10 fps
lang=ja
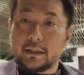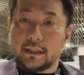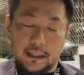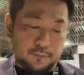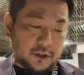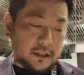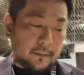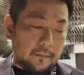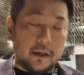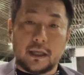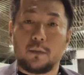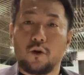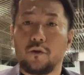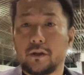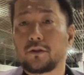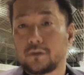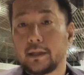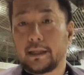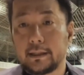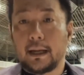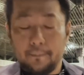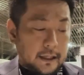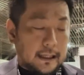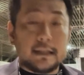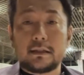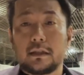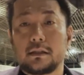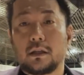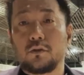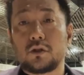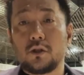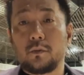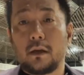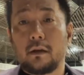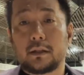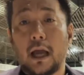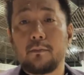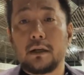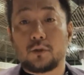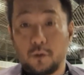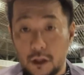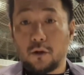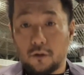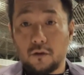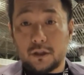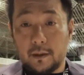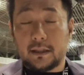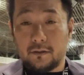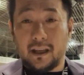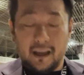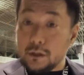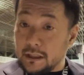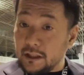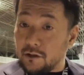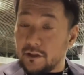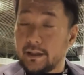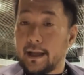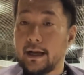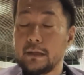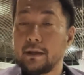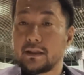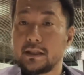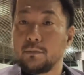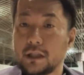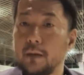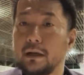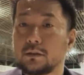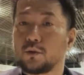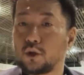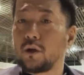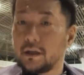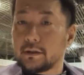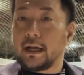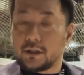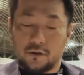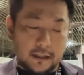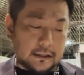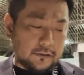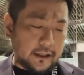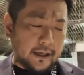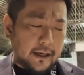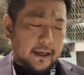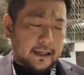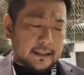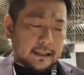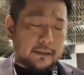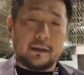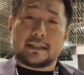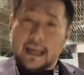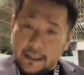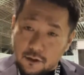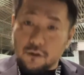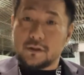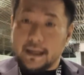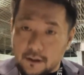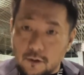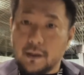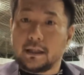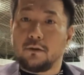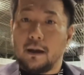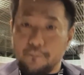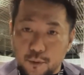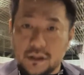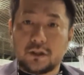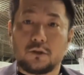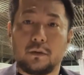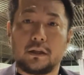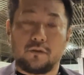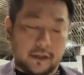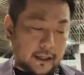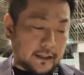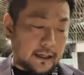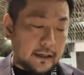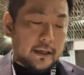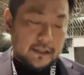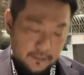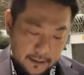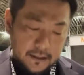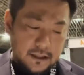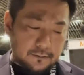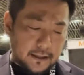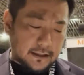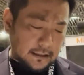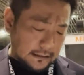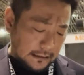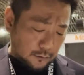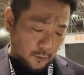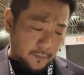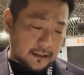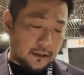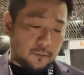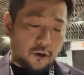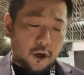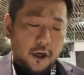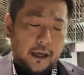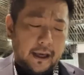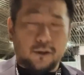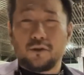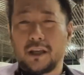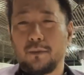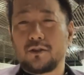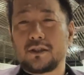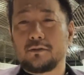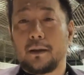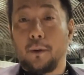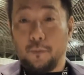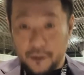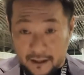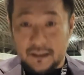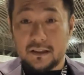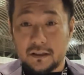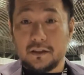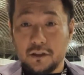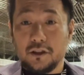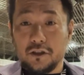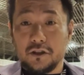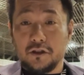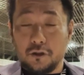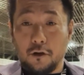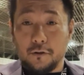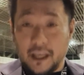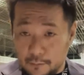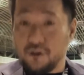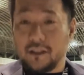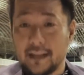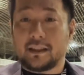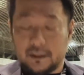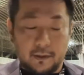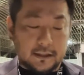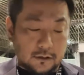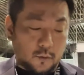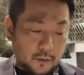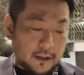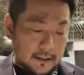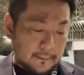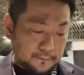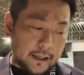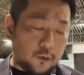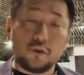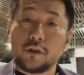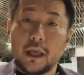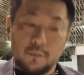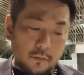りキープしたままゲームを終えることができた。かつですね、宇都宮はタイムアウトもいっこ残してましたので、緊急事態があればいつでもタイムアウトも取れる環境だったので、川崎は最後の最後までワンポゼッションまで追いかけた素晴らしいファイトだったと思いますけども、えー、このゲームツーはもうブレックスのゲームになってしまったと思います。このゲーム